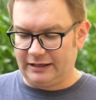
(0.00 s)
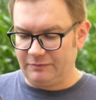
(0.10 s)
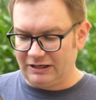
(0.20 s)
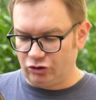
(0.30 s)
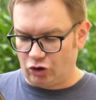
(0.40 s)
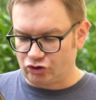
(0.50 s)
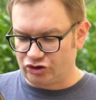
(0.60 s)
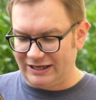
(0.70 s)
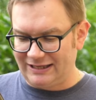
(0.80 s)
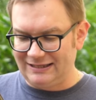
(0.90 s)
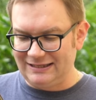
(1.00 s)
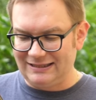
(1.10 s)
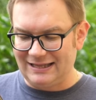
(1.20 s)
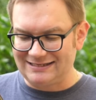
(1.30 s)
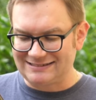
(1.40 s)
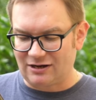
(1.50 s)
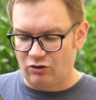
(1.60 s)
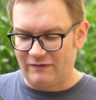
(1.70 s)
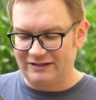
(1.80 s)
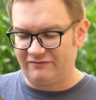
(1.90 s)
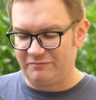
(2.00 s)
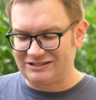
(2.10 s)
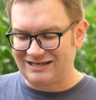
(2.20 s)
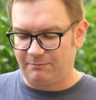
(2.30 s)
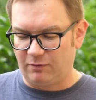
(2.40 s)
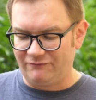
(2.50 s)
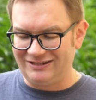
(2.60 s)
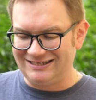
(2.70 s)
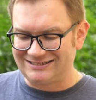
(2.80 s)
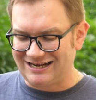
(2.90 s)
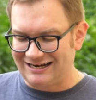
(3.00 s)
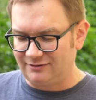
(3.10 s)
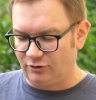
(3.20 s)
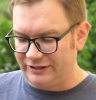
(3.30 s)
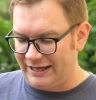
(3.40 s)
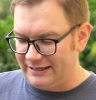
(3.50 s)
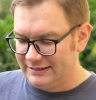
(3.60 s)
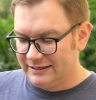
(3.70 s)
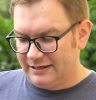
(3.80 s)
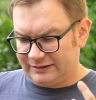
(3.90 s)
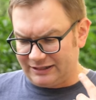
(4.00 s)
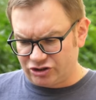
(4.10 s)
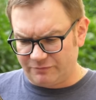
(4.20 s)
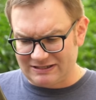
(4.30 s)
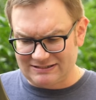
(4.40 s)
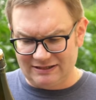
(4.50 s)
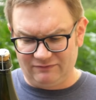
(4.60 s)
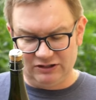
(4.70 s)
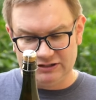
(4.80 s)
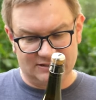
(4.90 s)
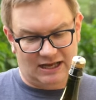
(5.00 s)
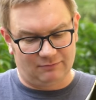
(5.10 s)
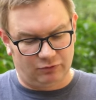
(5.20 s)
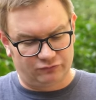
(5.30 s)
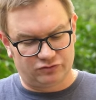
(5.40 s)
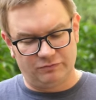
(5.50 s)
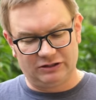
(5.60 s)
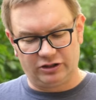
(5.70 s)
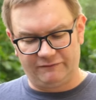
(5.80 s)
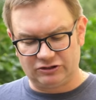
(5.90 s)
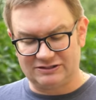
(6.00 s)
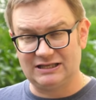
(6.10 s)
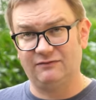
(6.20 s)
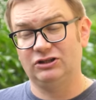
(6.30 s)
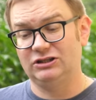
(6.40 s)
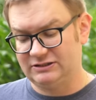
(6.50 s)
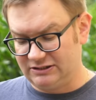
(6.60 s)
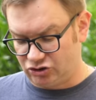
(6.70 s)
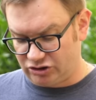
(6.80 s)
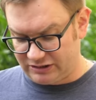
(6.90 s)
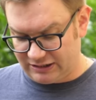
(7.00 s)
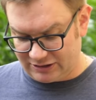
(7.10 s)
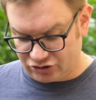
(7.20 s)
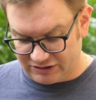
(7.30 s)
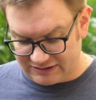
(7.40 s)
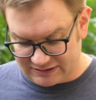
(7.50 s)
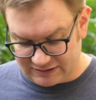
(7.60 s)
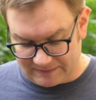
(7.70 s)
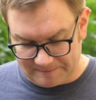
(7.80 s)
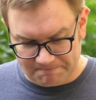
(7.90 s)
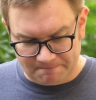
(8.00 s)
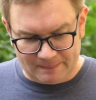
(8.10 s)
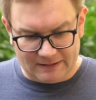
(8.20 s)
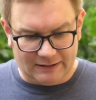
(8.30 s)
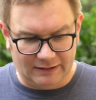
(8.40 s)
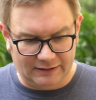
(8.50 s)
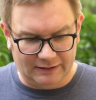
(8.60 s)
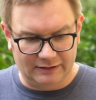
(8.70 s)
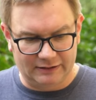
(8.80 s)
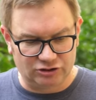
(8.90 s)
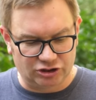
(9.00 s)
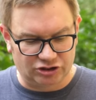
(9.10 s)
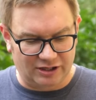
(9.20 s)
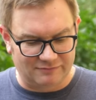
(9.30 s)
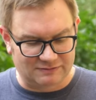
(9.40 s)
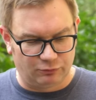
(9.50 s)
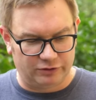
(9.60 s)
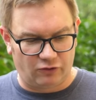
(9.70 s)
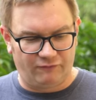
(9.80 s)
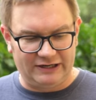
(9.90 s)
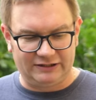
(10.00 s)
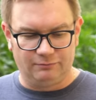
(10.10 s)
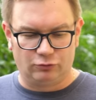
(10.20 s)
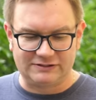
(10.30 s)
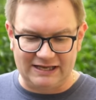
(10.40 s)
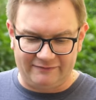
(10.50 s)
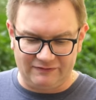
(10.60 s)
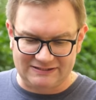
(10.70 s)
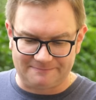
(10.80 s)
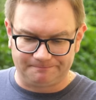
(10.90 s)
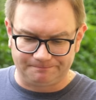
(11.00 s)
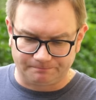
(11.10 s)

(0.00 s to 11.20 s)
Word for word: chmiel drożdże i leżakowane w beczkach po winie Chardonnay, też chyba z tej winnicy, albo już w sumie to nie wiem, czy z tej winnicy, czy raczej z gdzieś tam z oferty service.